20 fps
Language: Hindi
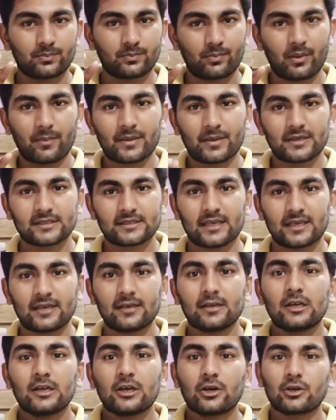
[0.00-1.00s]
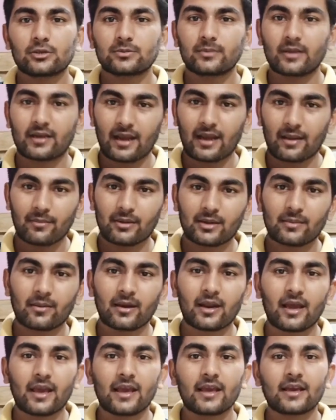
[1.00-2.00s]
पपेट्स हैं उसमें रैबिट
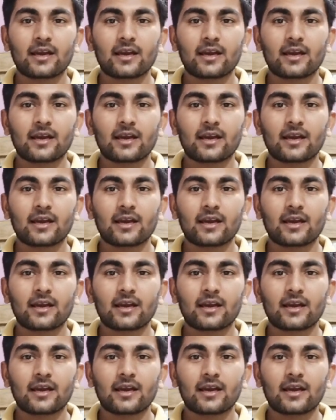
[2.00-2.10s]
बना है